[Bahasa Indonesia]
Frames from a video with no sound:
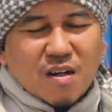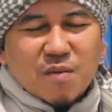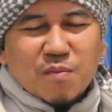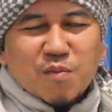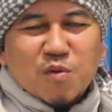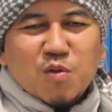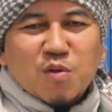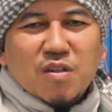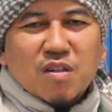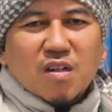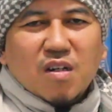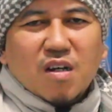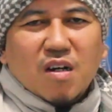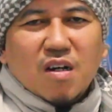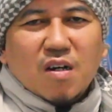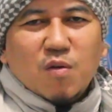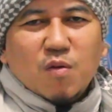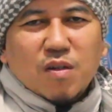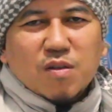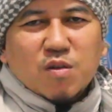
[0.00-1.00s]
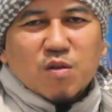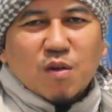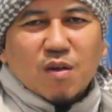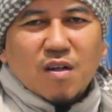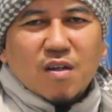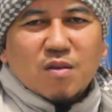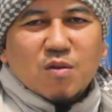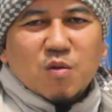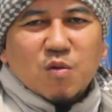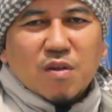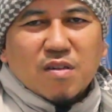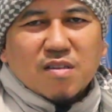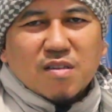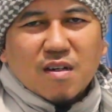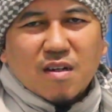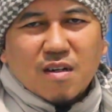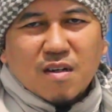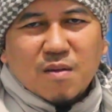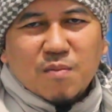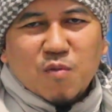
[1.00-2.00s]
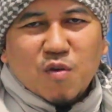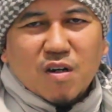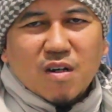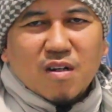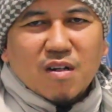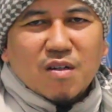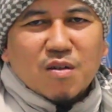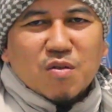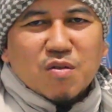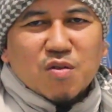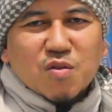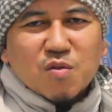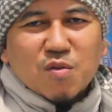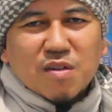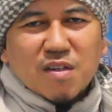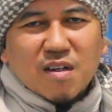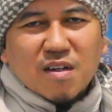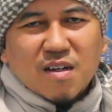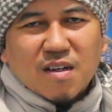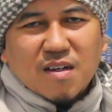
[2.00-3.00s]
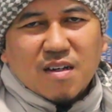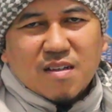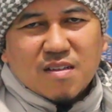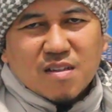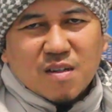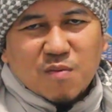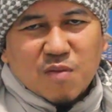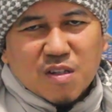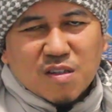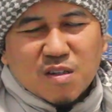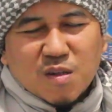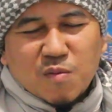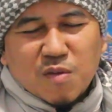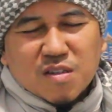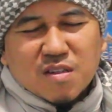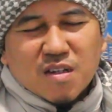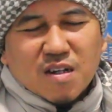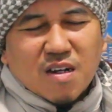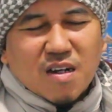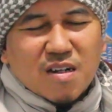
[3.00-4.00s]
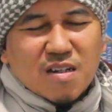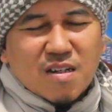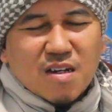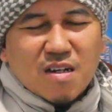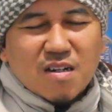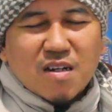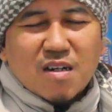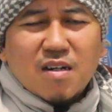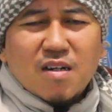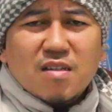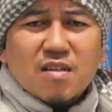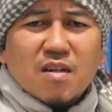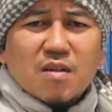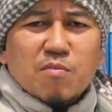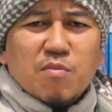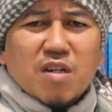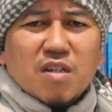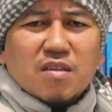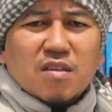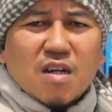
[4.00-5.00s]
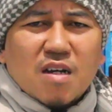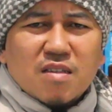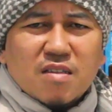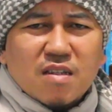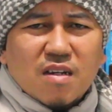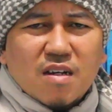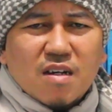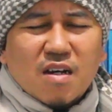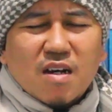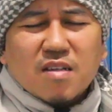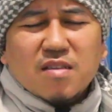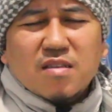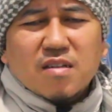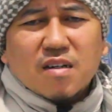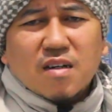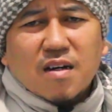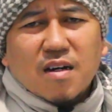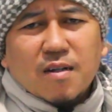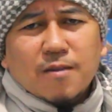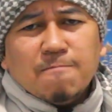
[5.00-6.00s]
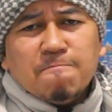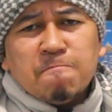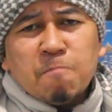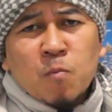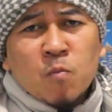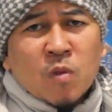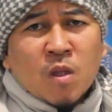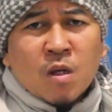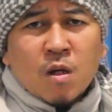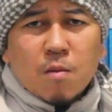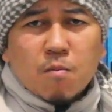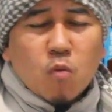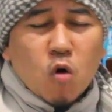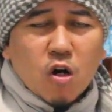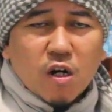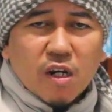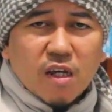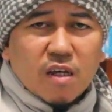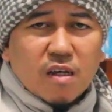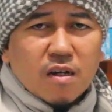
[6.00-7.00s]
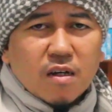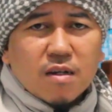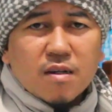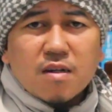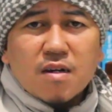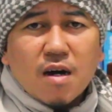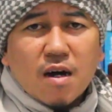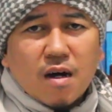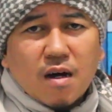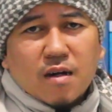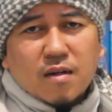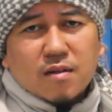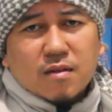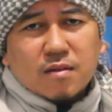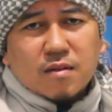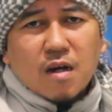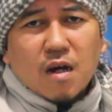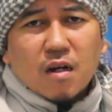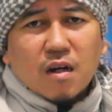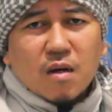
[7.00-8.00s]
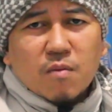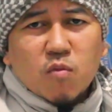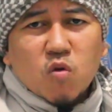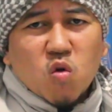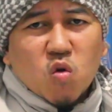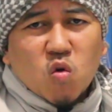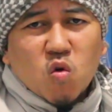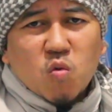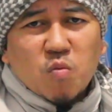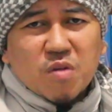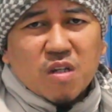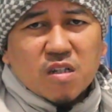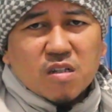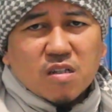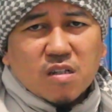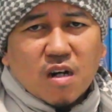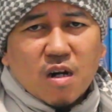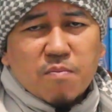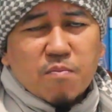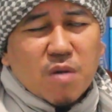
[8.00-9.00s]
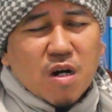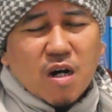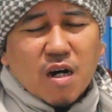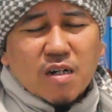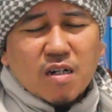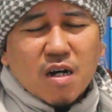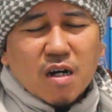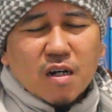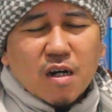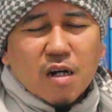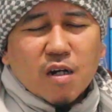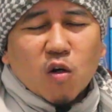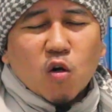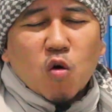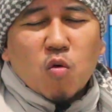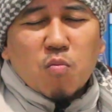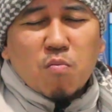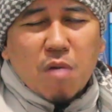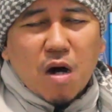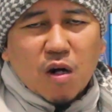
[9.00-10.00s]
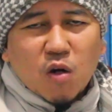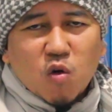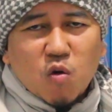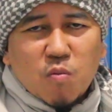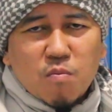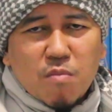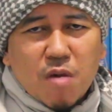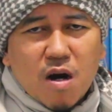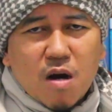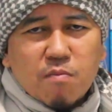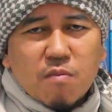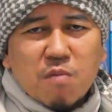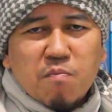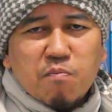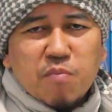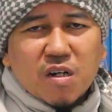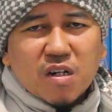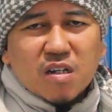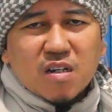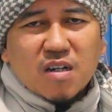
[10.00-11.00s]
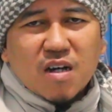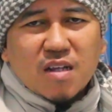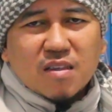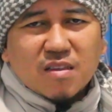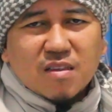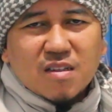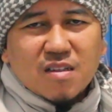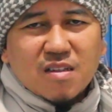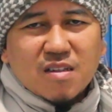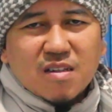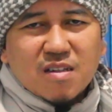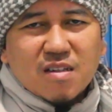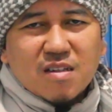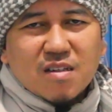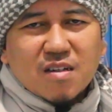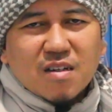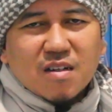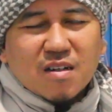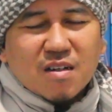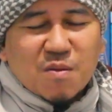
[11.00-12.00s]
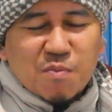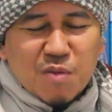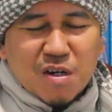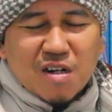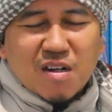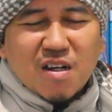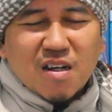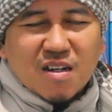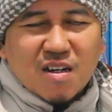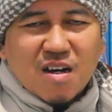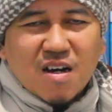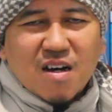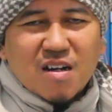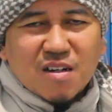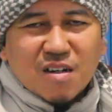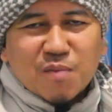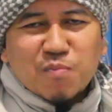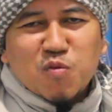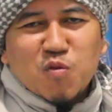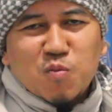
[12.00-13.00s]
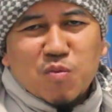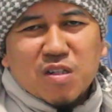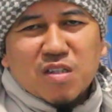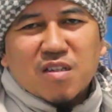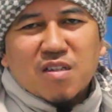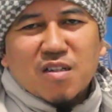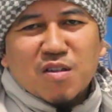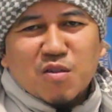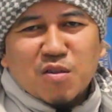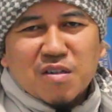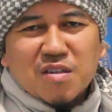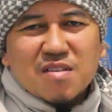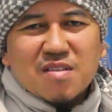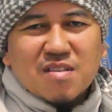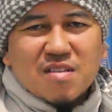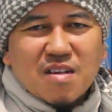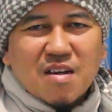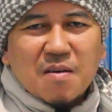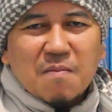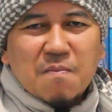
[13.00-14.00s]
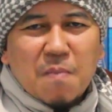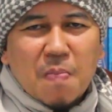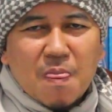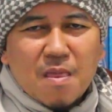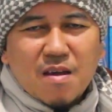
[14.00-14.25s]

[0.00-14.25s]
Alhamdulillah wassalatu wassalamu ala rasulillah. Sahabat-sahabat sekalian ada yang bertanya ajengan boleh enggak dalam hukum Islam mengadakan lomba-lomba memperingati kemerdekaan Republik Indonesia?